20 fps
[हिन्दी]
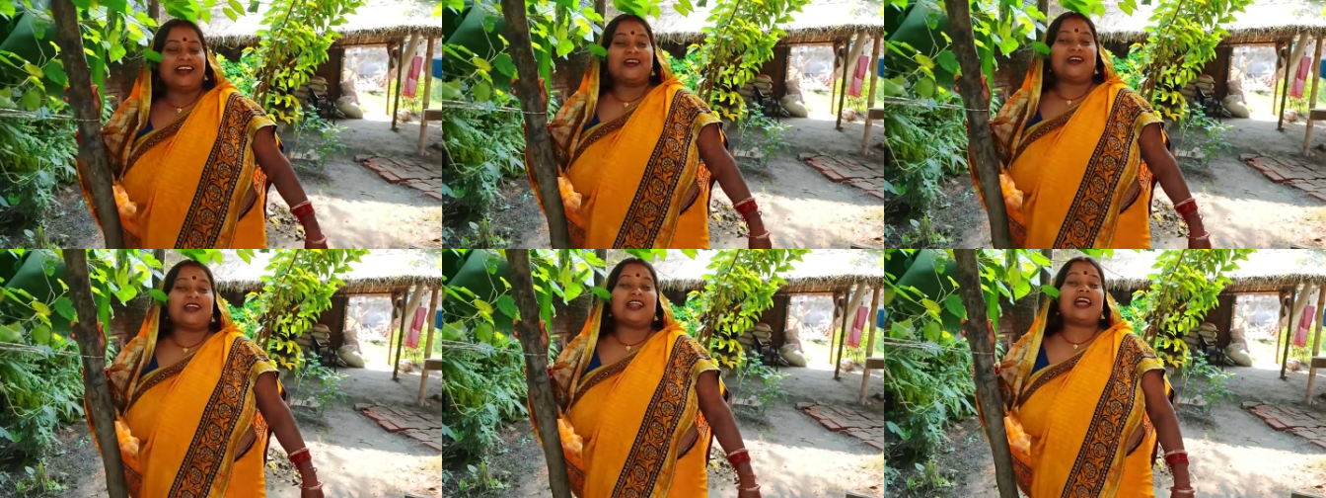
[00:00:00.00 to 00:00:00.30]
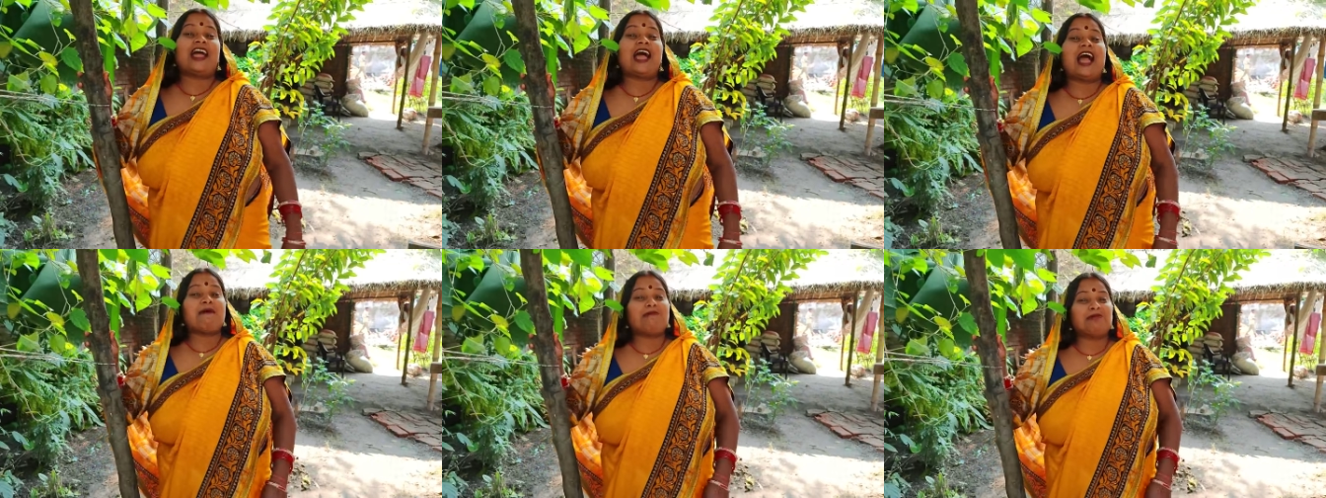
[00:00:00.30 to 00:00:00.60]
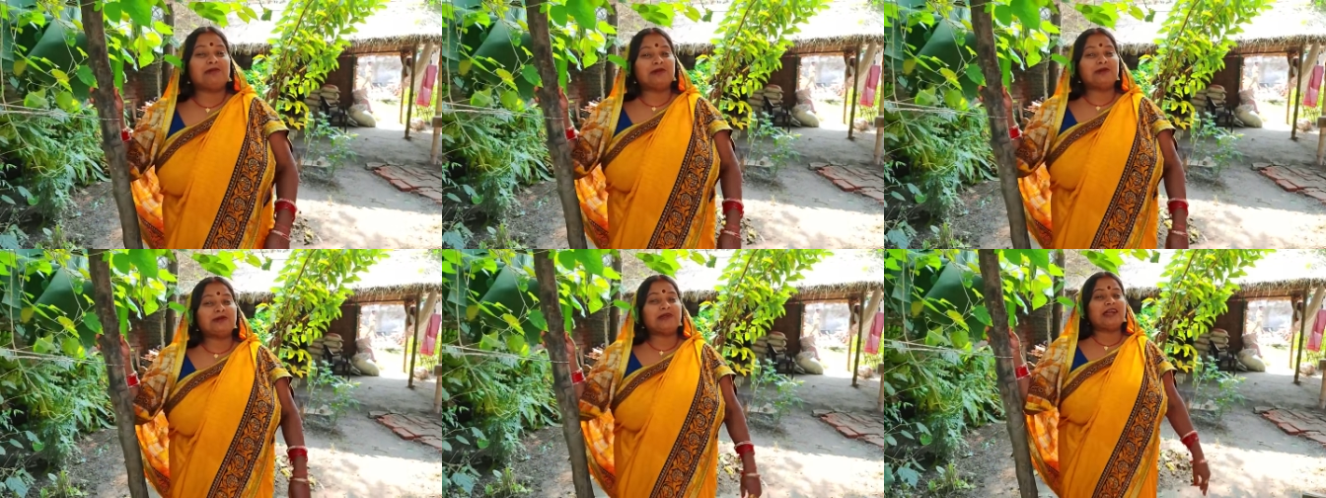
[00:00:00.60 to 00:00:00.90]
और
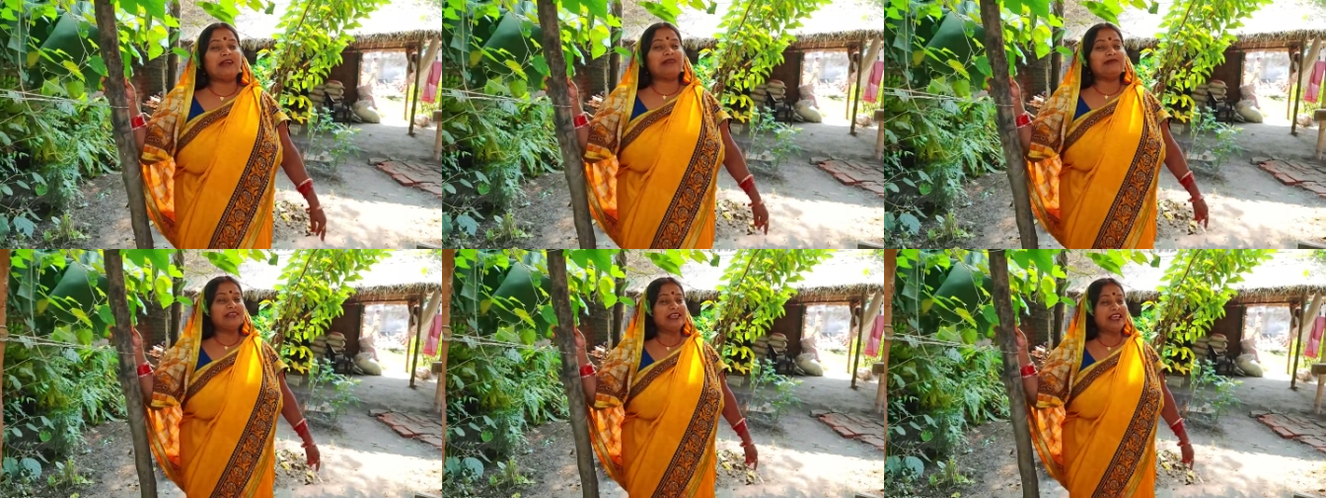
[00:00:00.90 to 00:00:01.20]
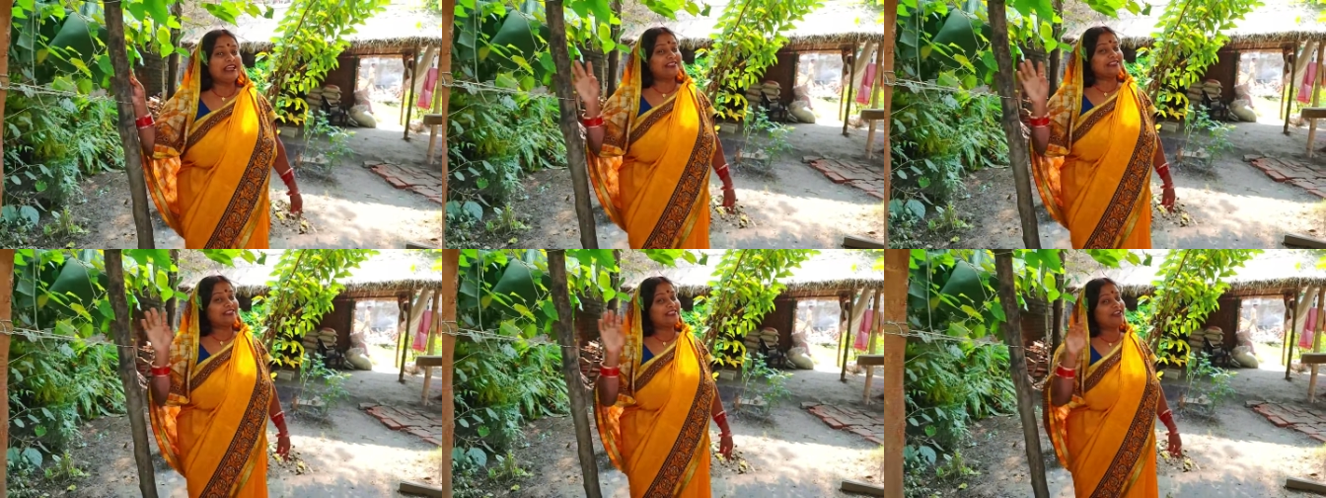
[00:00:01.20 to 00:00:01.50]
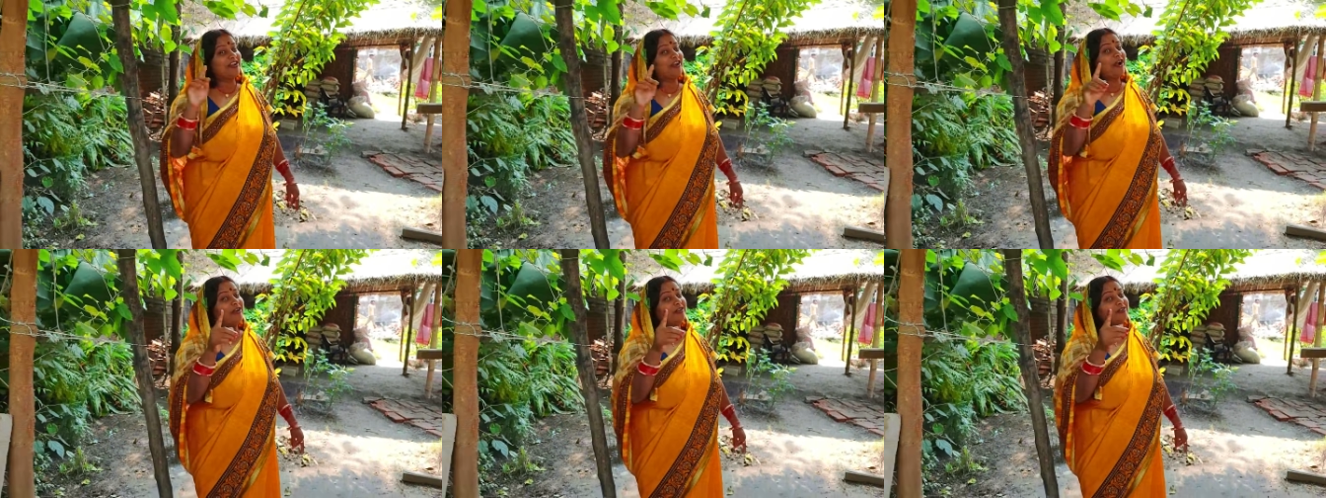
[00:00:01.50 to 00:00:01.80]
आप लोगों का एक
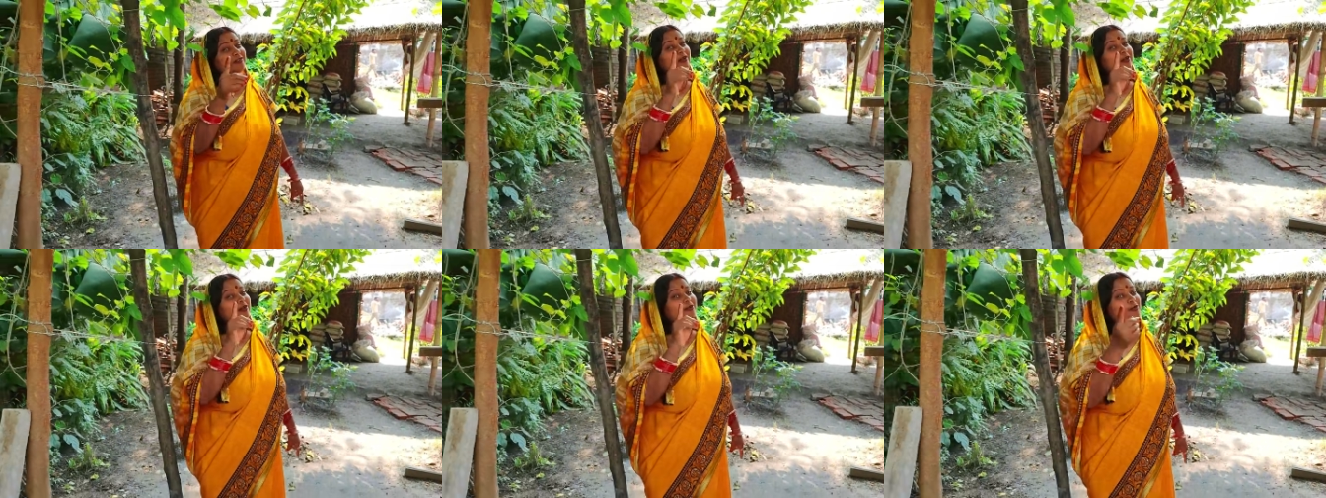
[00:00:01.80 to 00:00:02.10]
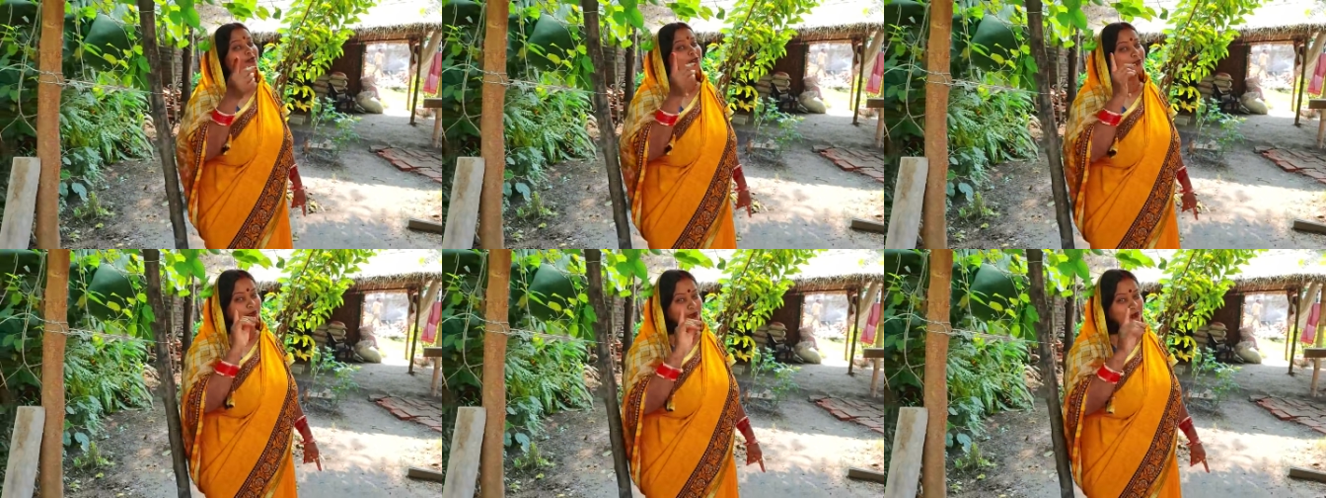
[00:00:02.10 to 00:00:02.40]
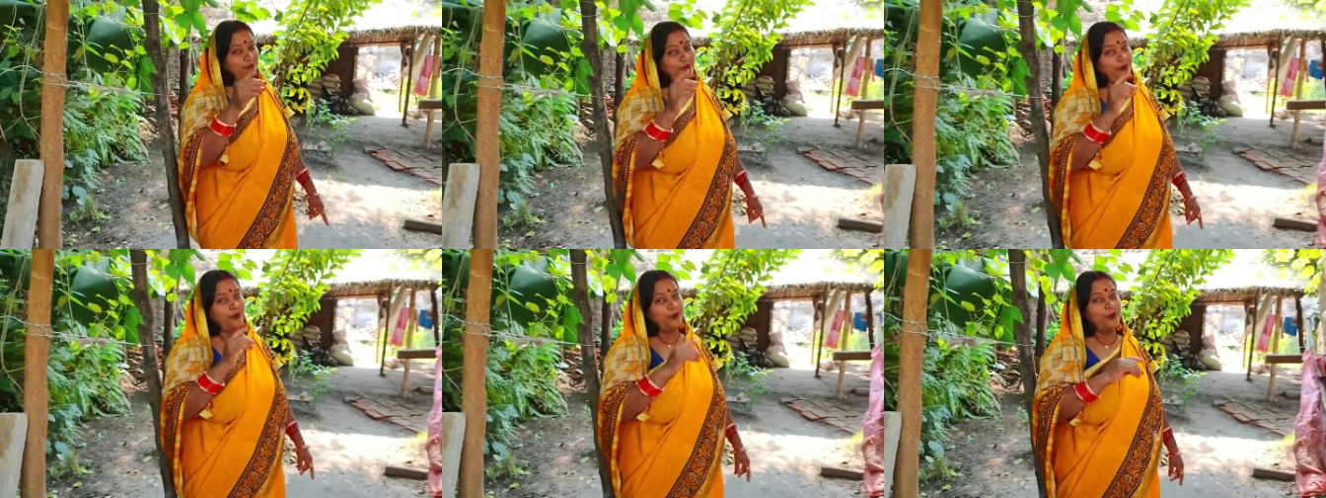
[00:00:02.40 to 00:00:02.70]
शिकायत है
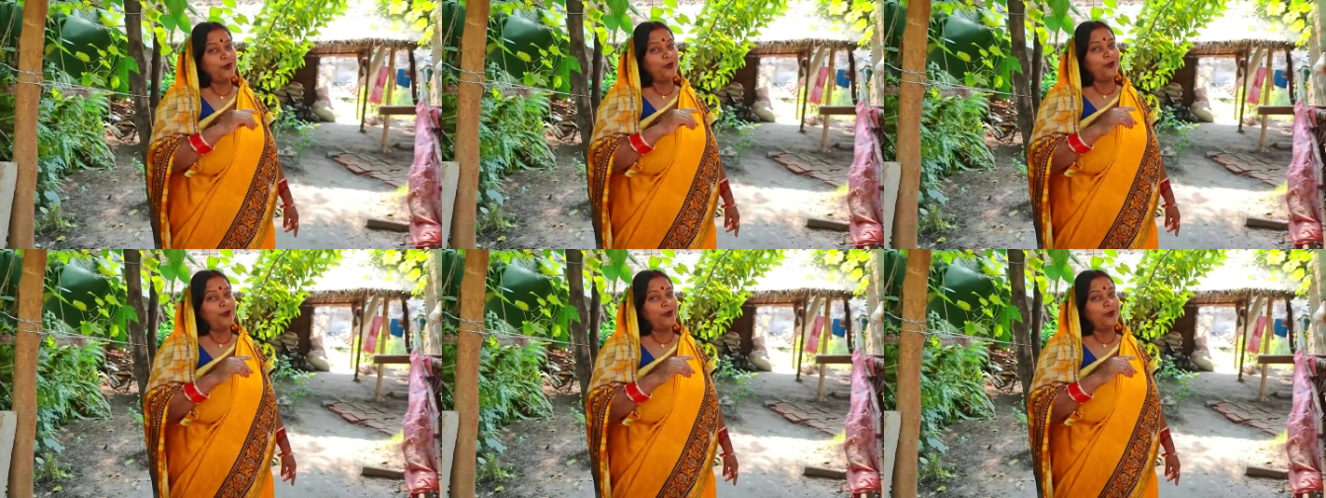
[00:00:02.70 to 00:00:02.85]
दोस्तों